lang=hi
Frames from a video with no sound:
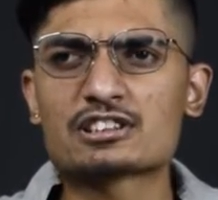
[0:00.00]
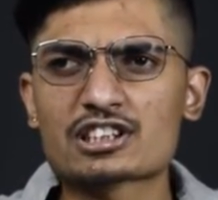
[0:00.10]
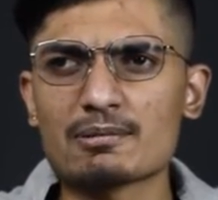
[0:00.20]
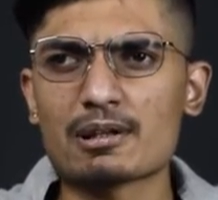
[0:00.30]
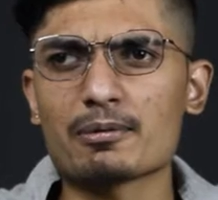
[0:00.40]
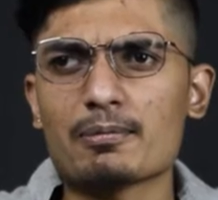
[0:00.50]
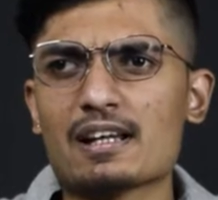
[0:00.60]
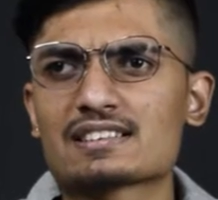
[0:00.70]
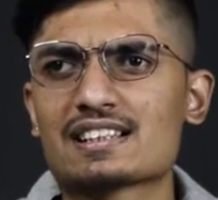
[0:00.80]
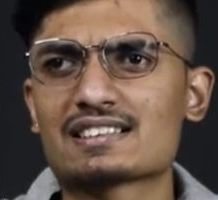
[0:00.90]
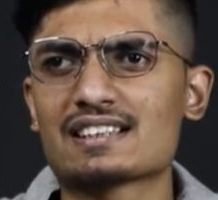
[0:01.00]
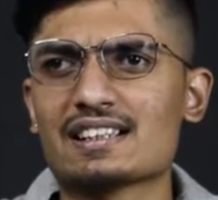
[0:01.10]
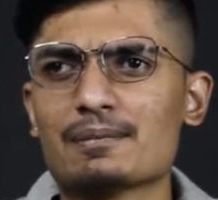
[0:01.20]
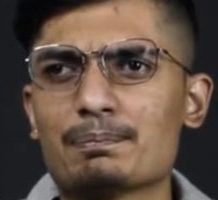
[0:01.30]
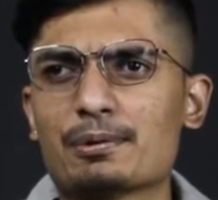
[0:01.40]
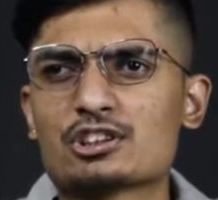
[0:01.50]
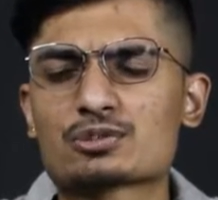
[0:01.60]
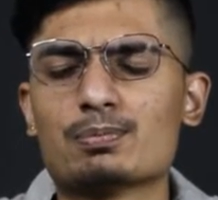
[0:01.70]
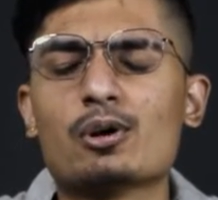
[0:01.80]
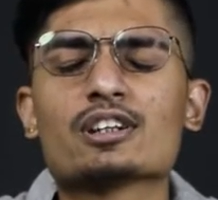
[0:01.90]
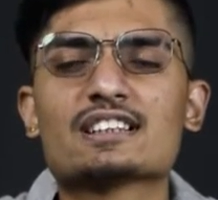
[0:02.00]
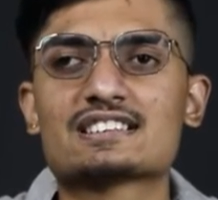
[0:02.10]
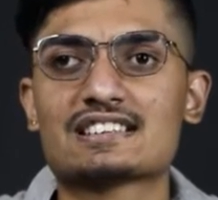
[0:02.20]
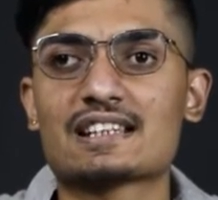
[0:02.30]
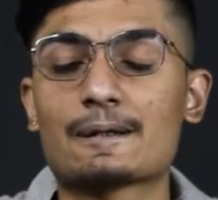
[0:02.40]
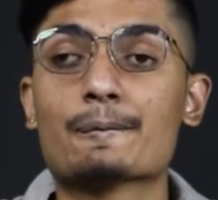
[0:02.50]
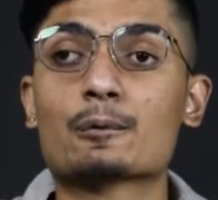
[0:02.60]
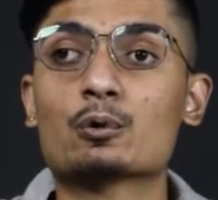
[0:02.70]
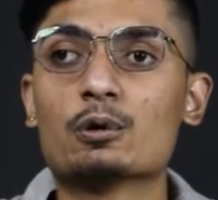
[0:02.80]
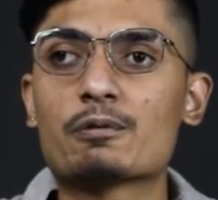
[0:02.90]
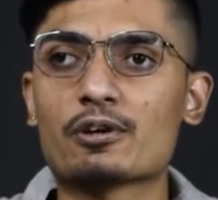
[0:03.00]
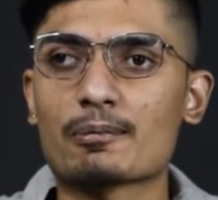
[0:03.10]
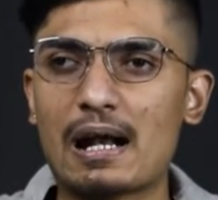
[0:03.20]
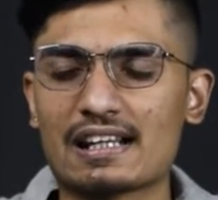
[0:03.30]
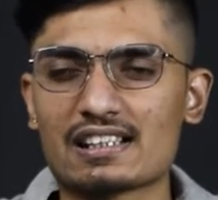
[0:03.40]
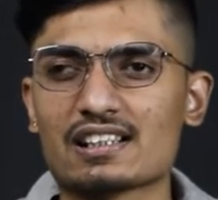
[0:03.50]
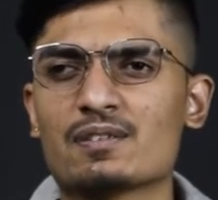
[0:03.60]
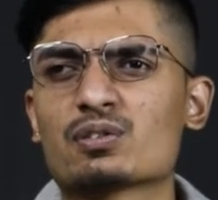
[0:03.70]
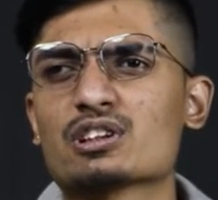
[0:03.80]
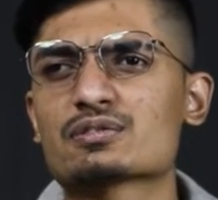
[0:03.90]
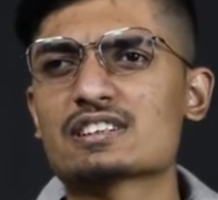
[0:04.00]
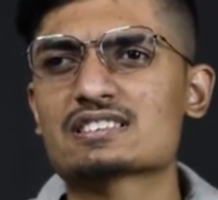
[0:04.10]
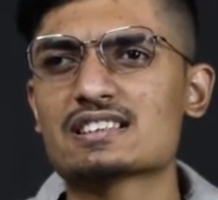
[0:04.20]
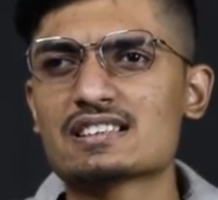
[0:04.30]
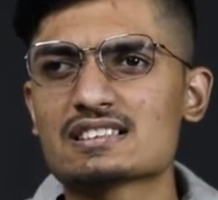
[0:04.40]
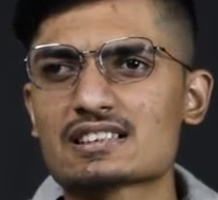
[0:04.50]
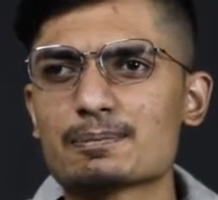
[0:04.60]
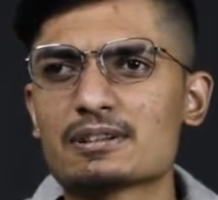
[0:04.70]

पिच के बारे में बात करते हैं पिच बहुत अच्छी है गुड फॉर बैटिंग ऑफकोर्स वेस्ट इंडीज़ की